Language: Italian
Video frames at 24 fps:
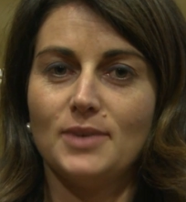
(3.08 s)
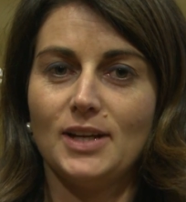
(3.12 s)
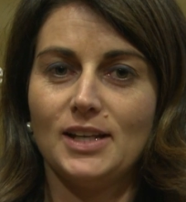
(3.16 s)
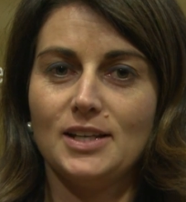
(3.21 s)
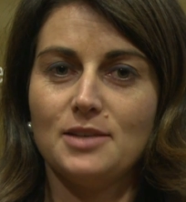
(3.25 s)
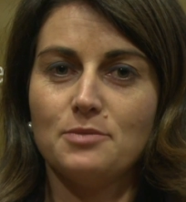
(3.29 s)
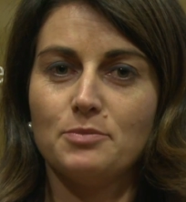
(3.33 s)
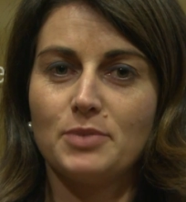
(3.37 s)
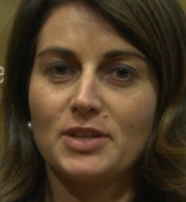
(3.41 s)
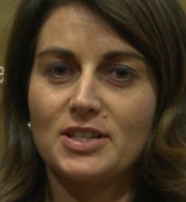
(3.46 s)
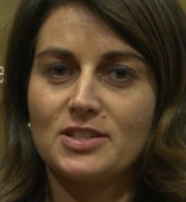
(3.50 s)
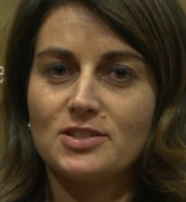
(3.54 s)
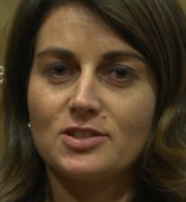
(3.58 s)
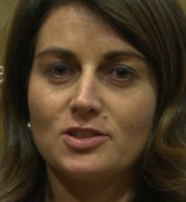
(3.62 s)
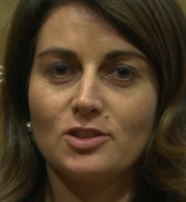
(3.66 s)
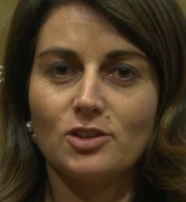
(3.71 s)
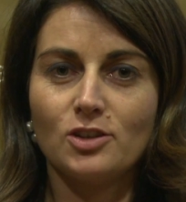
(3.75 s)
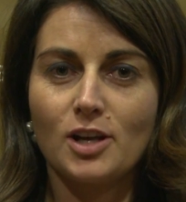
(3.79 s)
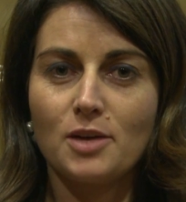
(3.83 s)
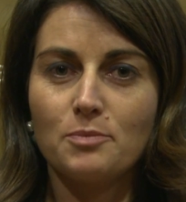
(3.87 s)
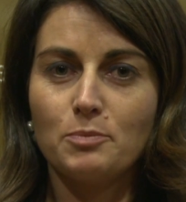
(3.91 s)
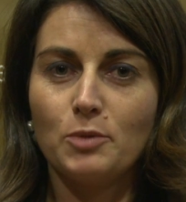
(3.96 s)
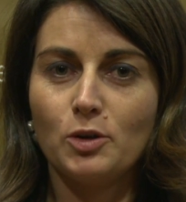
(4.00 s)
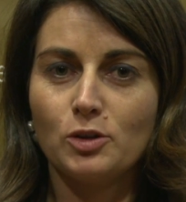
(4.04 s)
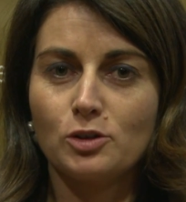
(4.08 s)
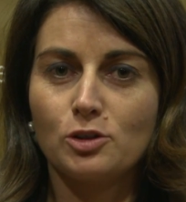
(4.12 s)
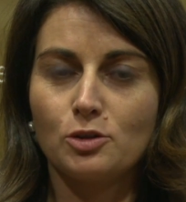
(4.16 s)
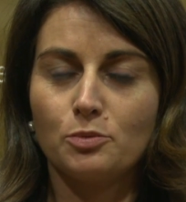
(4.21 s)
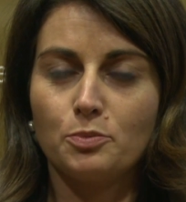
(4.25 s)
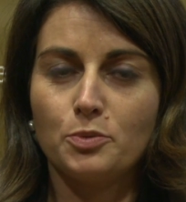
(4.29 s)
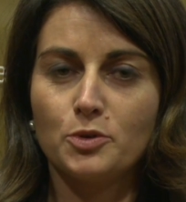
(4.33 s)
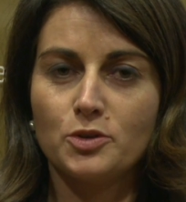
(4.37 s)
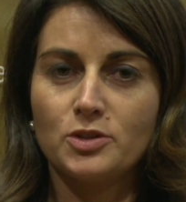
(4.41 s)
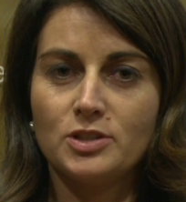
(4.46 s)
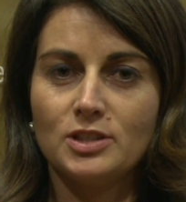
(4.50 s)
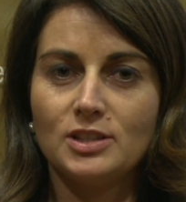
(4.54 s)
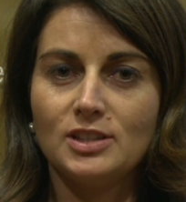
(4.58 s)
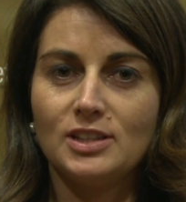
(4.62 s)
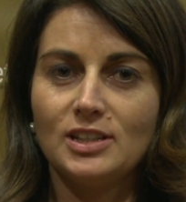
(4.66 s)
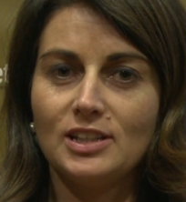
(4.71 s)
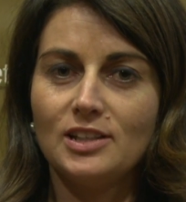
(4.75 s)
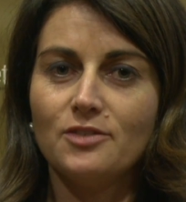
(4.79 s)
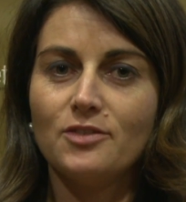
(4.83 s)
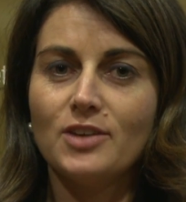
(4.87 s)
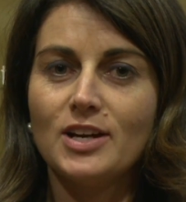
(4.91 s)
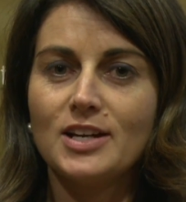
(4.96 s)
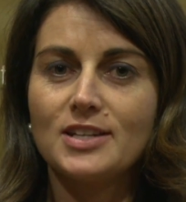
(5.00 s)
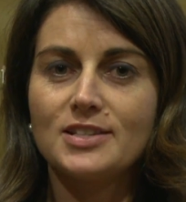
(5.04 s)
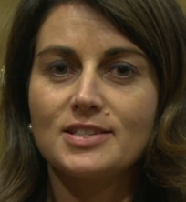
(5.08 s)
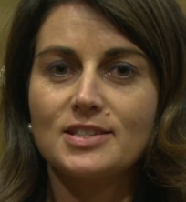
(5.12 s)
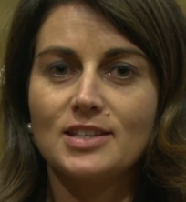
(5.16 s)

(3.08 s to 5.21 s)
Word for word: l'impressione è molto positiva,